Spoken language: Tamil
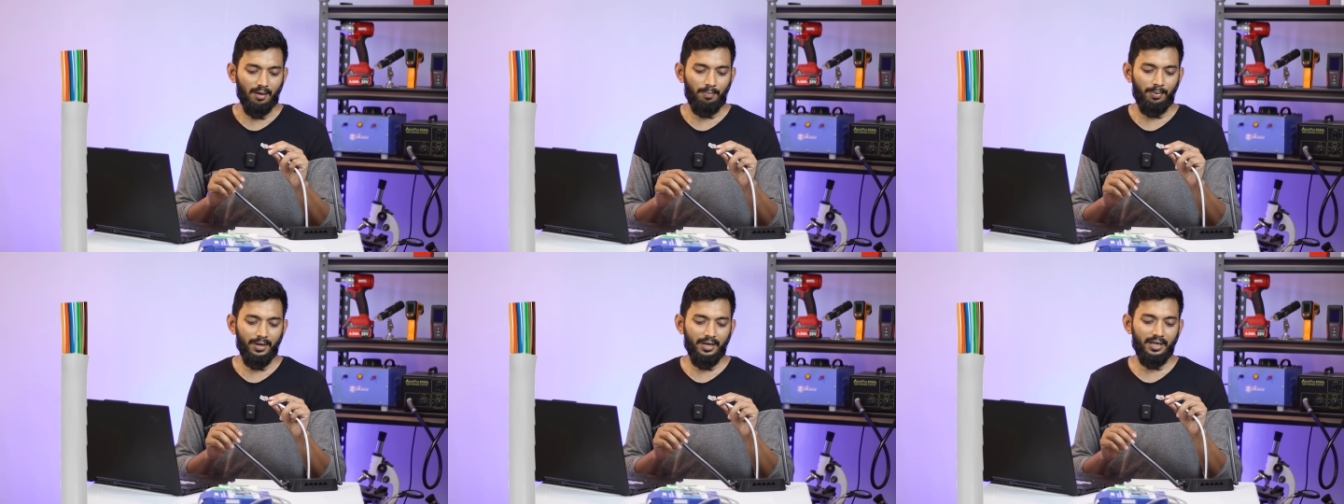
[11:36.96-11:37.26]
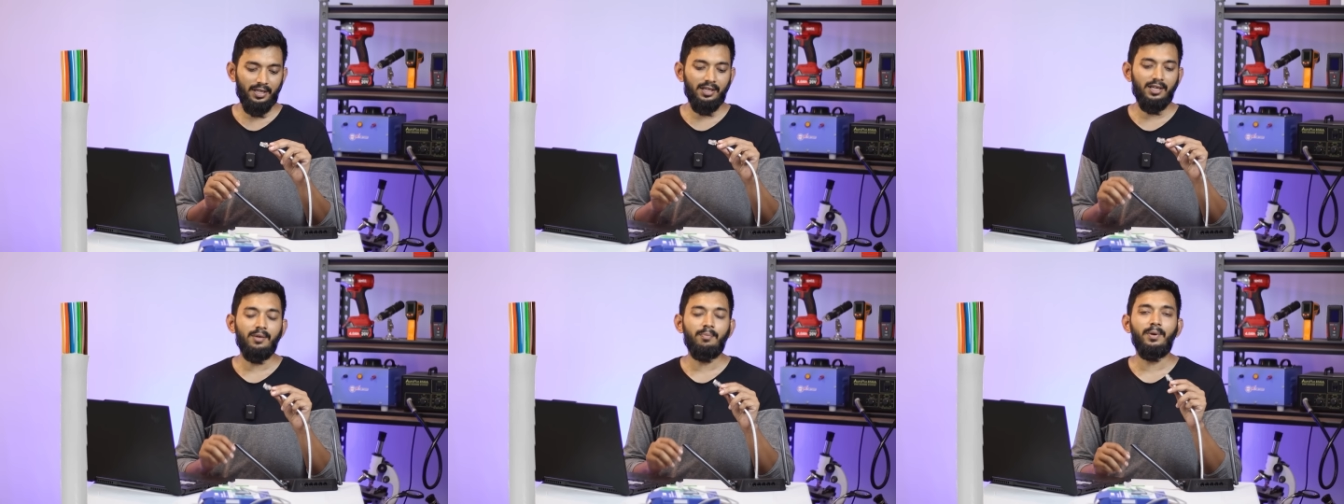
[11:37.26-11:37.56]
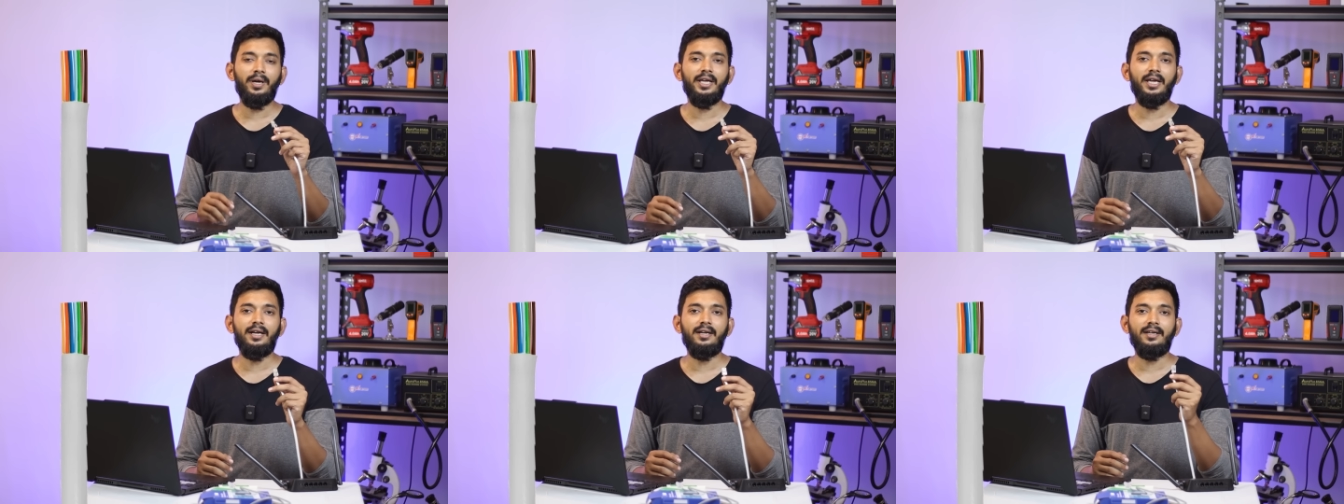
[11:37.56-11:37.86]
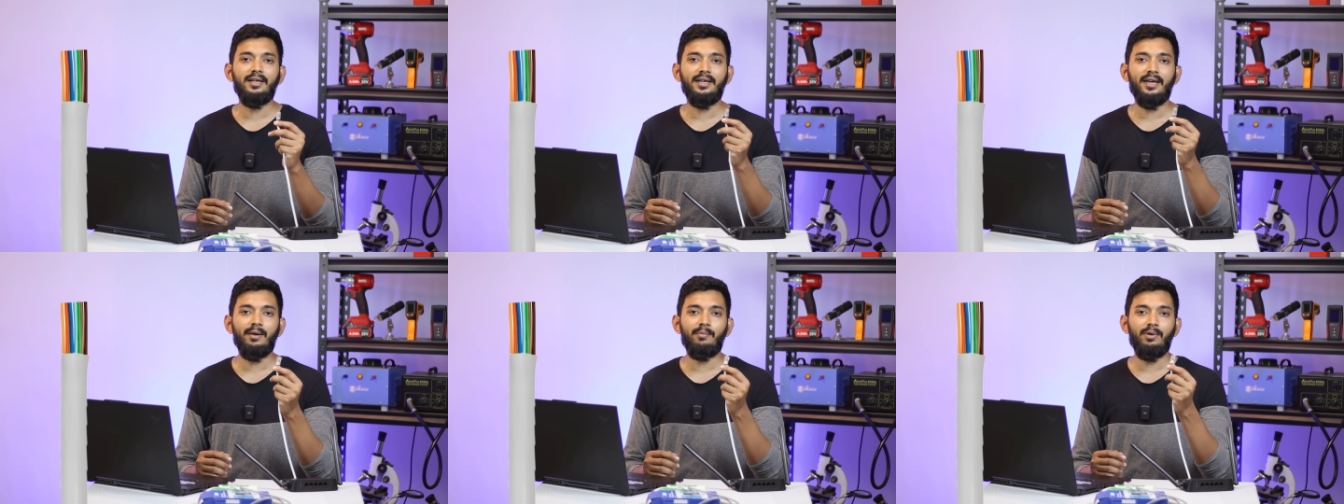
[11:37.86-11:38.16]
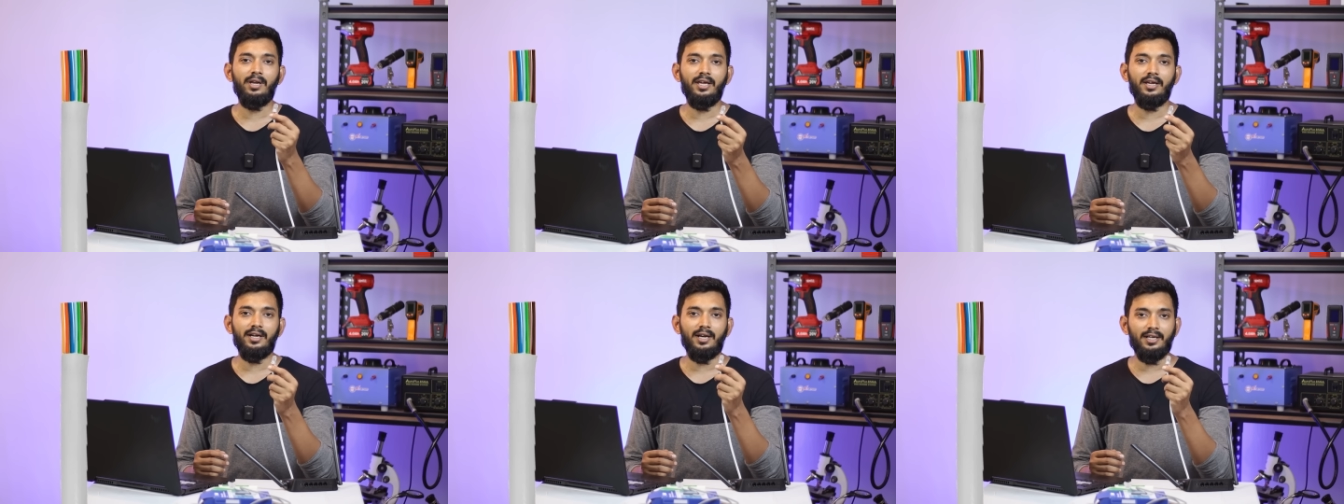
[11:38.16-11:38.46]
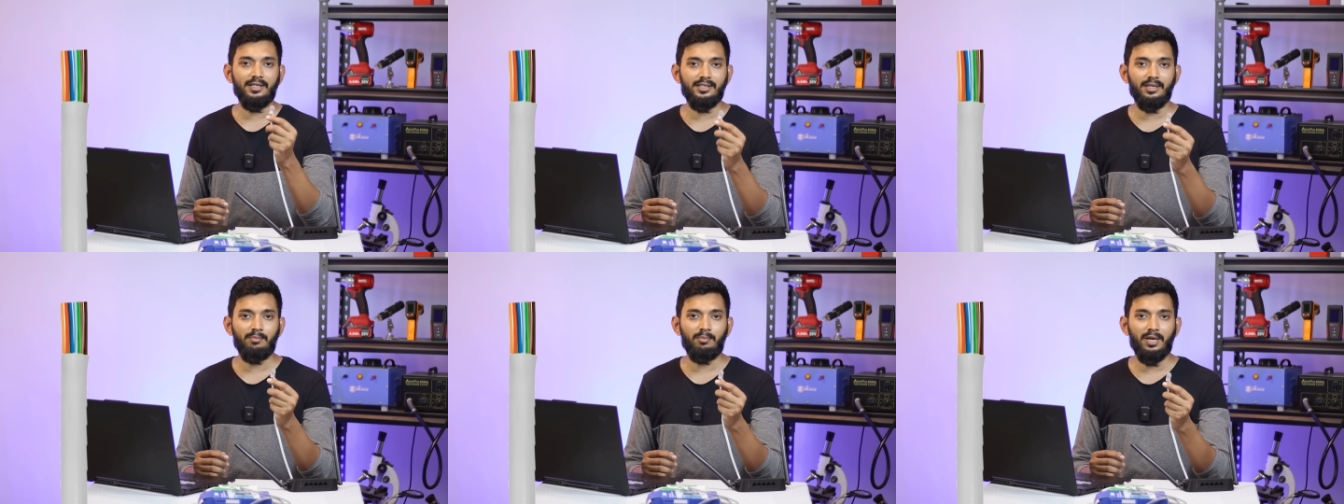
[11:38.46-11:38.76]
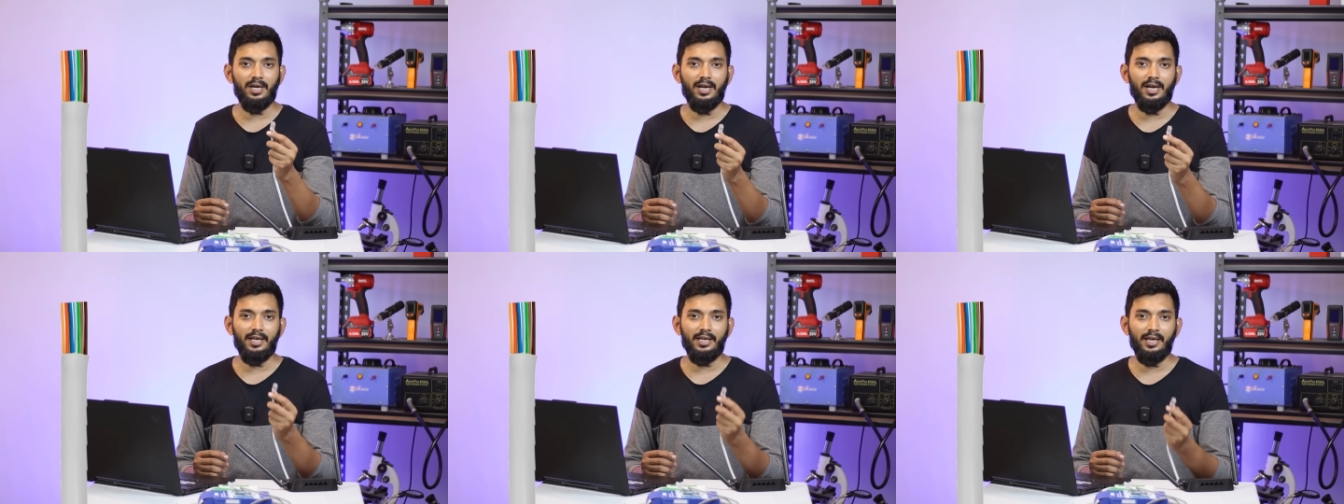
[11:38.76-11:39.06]
அப்புறம் எதுக்குப்பா எட்டு கேபிளையும் கனெக்ஷன்
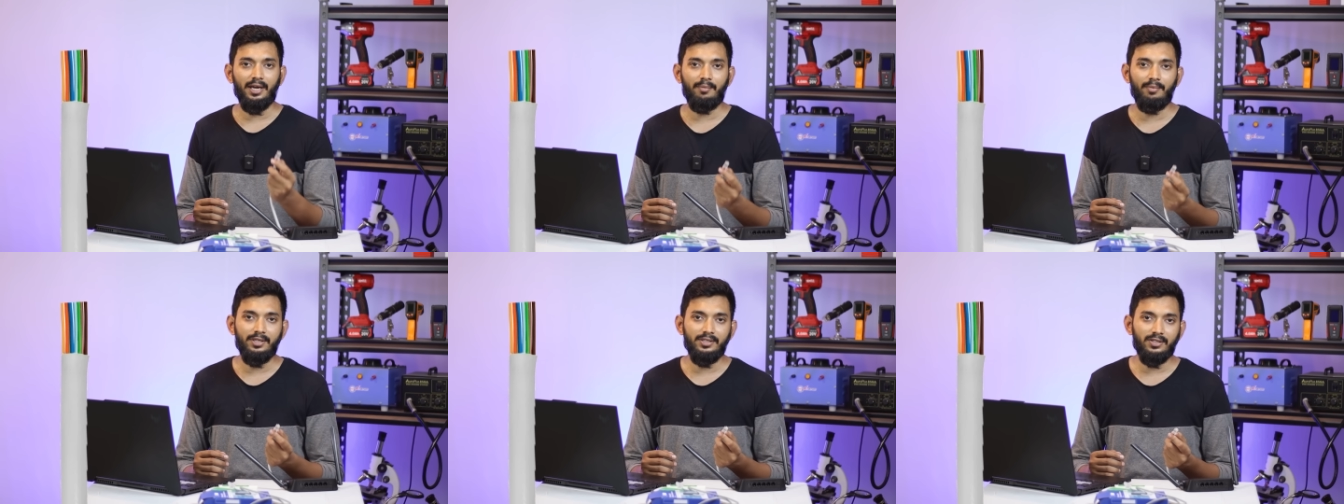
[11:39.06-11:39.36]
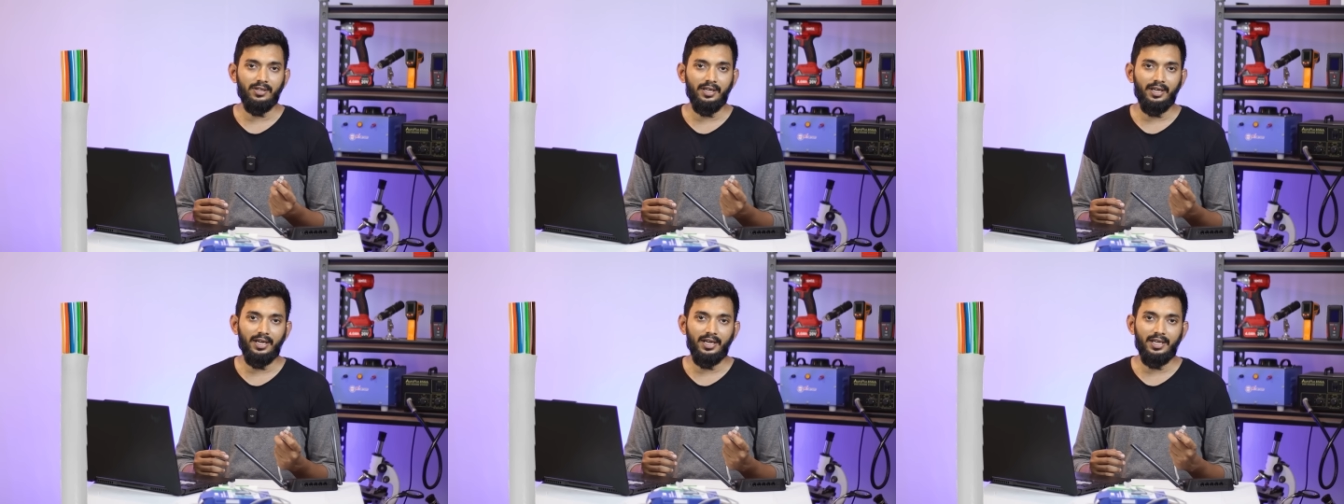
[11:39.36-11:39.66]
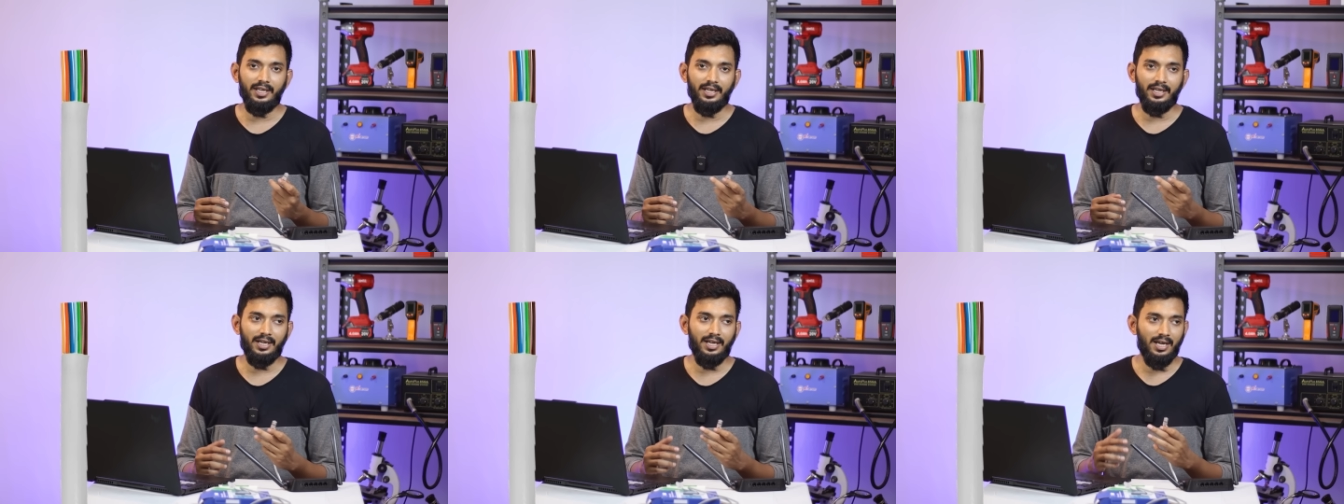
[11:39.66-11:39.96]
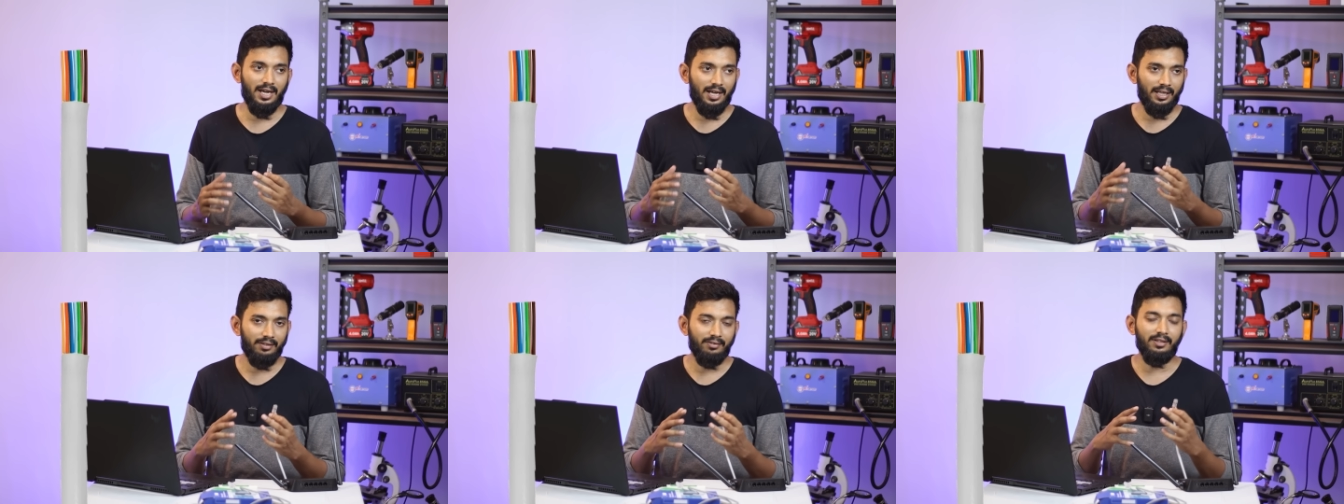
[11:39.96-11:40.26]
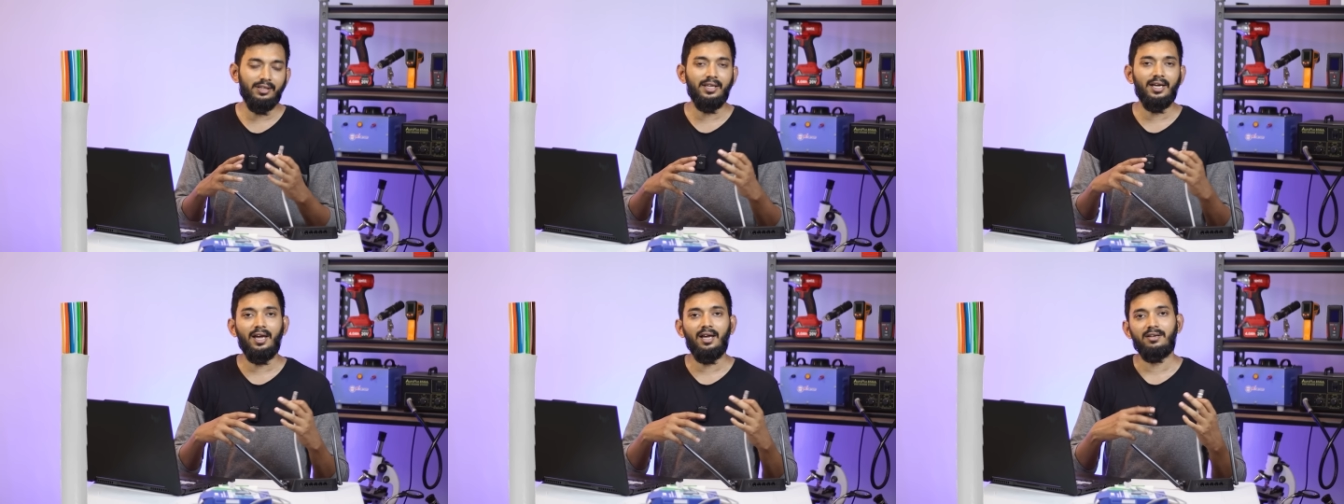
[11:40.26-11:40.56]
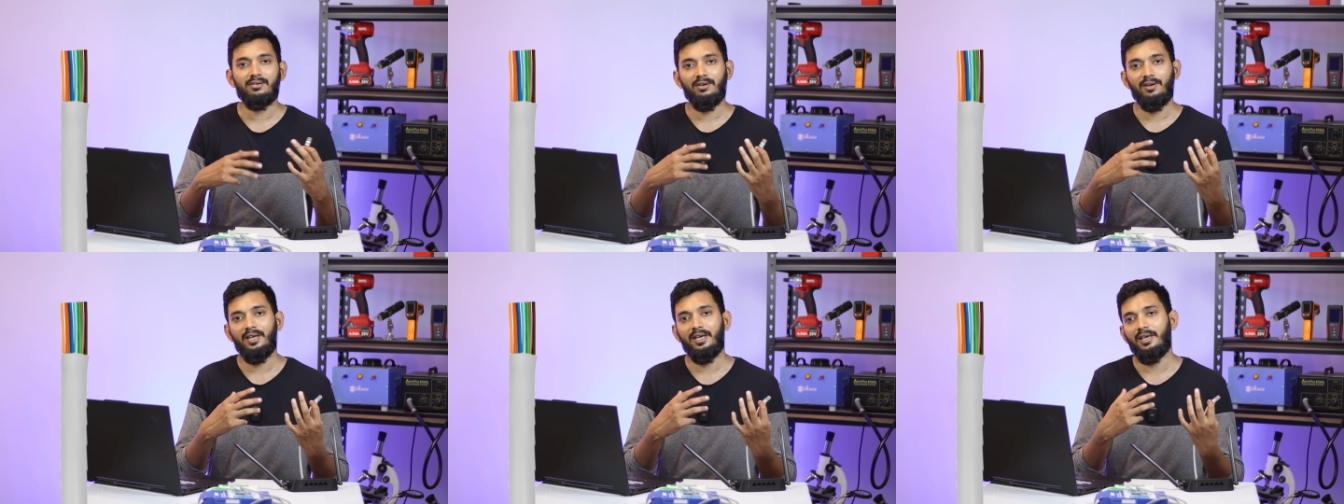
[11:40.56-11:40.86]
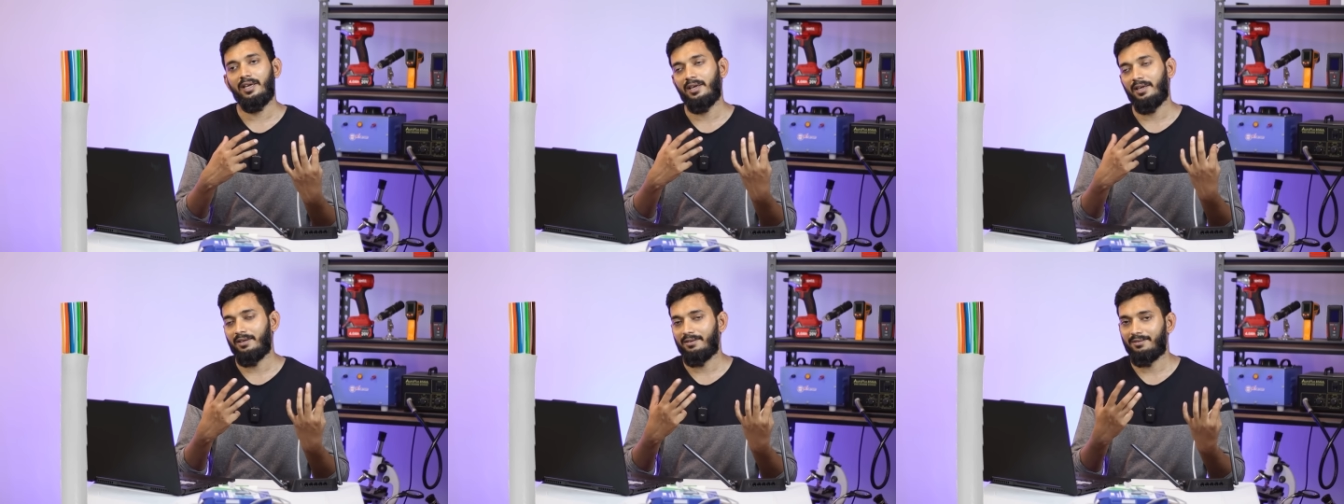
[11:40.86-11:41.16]
பண்ணுறாங்க அப்படின்னு சொல்லி கேட்டிங்கன்னா அது வந்து ஆக்சுவலி